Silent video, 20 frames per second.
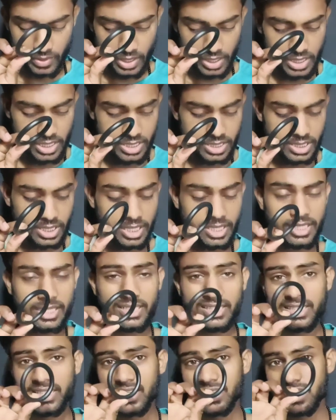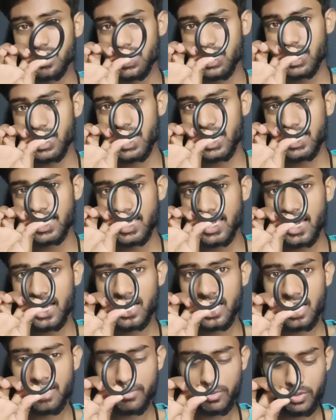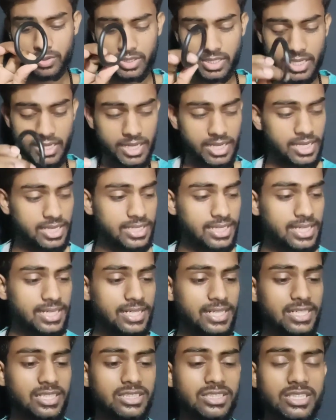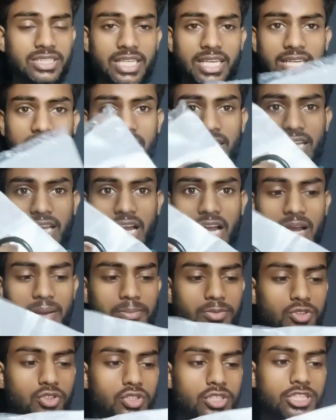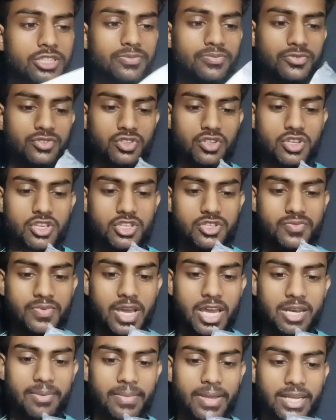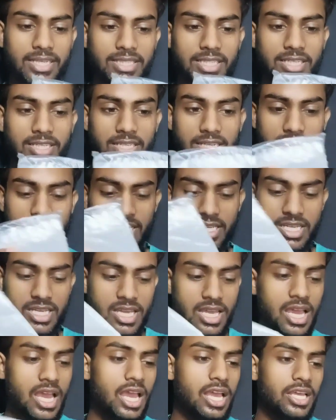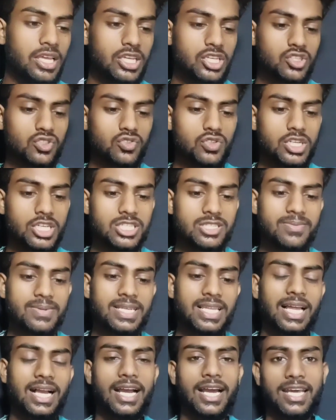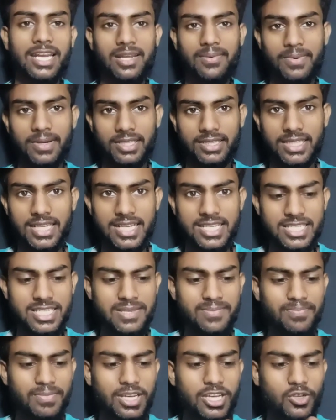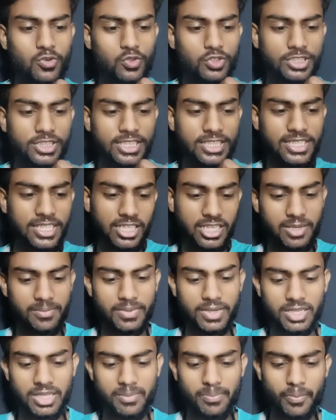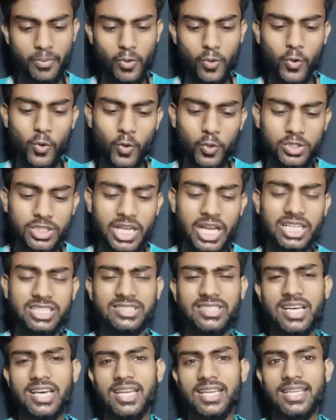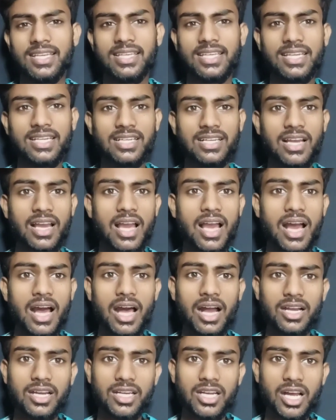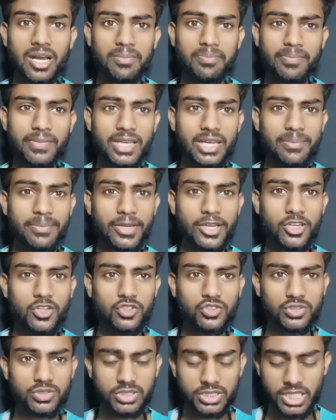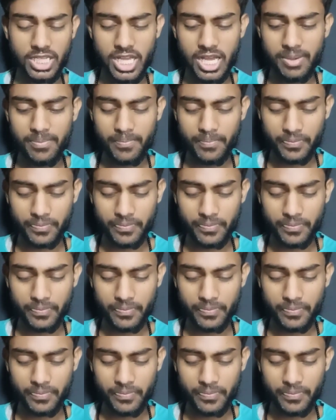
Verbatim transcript: इसका रिंग क्या क्या काम होता है ये रिंग्स देख रहे हैं आप जो इस सो स्क्वायर बैग देख रहे हैं इसको इसमें लगाना पड़ता है सिंपली कुछ नहीं करना पड़ा है बहुत आसान है ये अगर आप मेरे वीडियो से आप